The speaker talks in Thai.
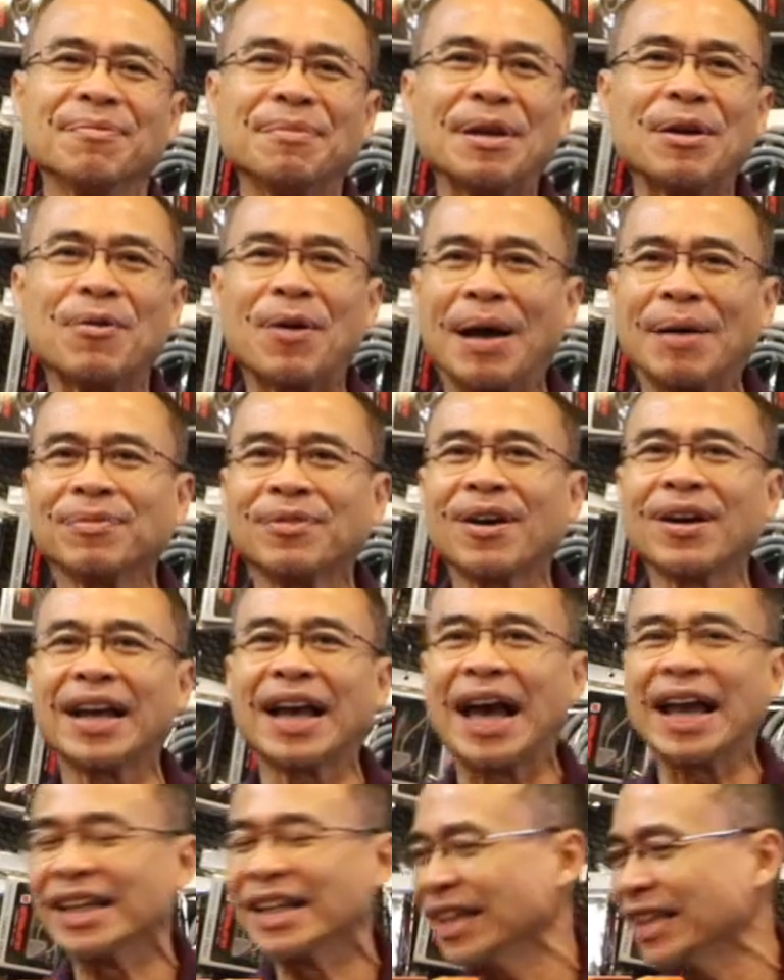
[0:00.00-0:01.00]
มีความต้อง
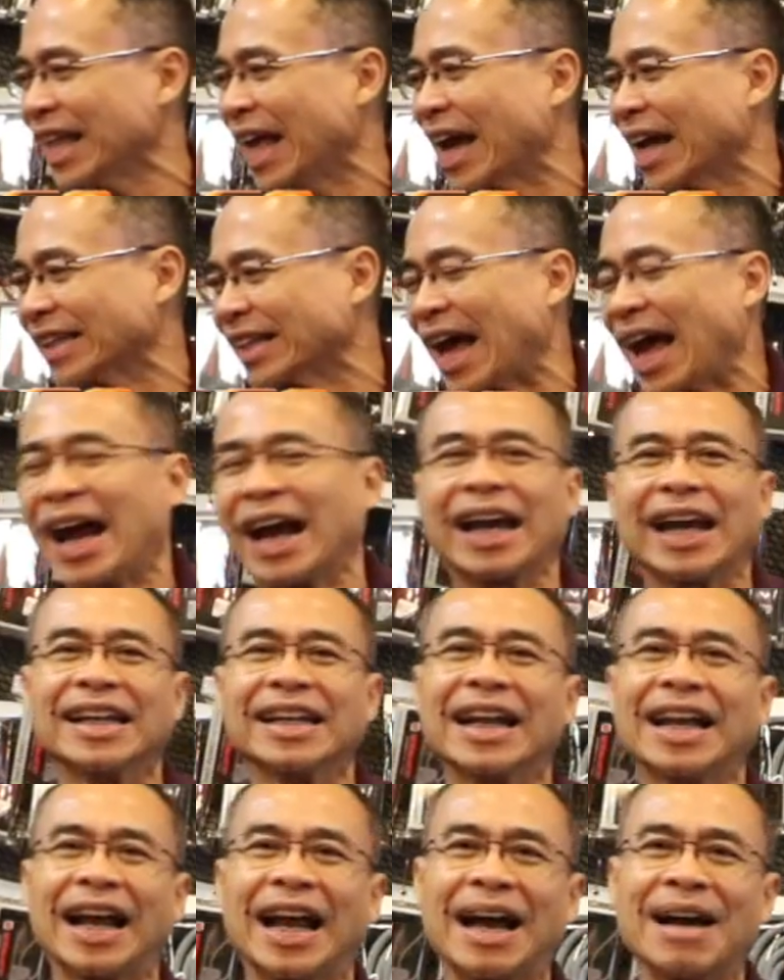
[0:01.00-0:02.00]
การที่แตกต่างกัน
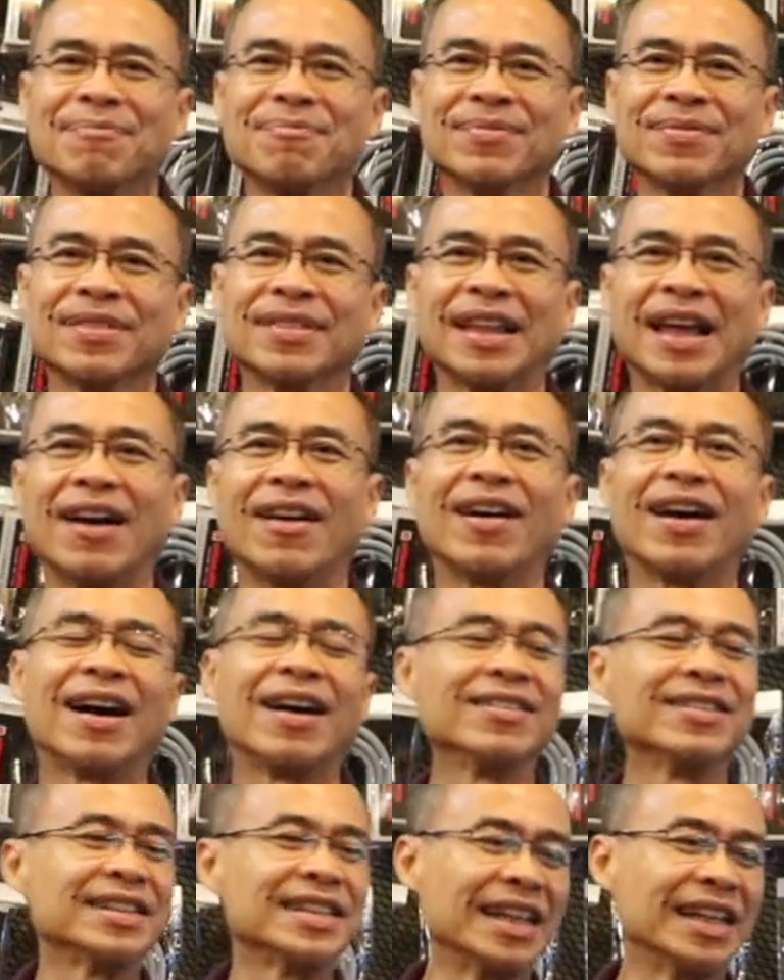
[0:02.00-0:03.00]
นั่นแหละครับแต่ออก
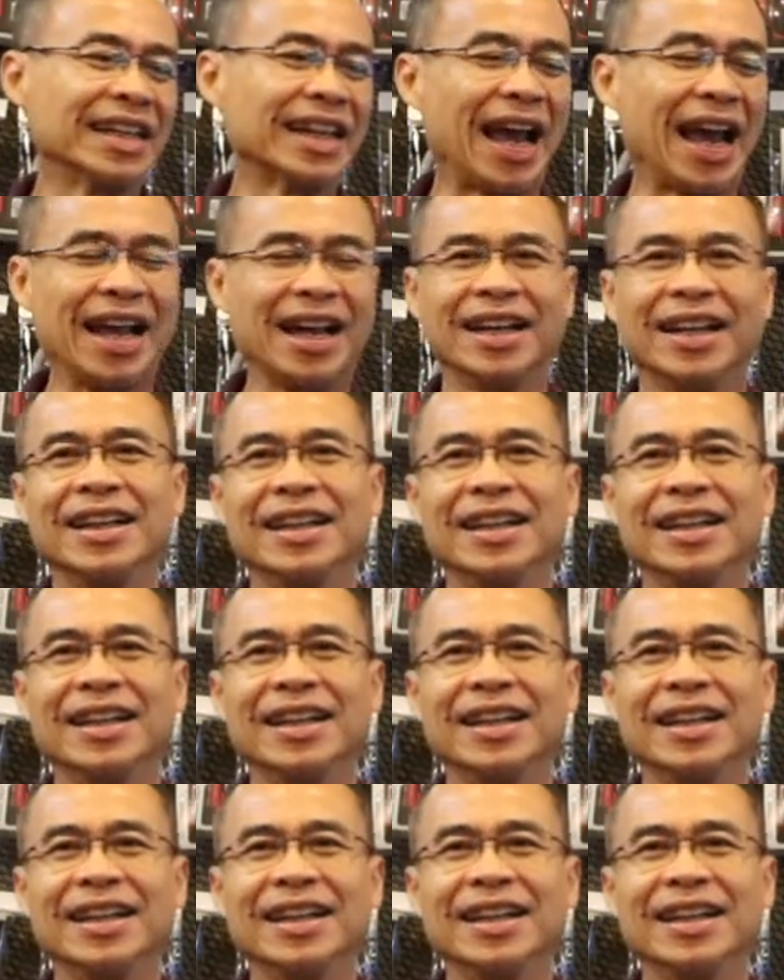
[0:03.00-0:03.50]
เข้าจริงนะ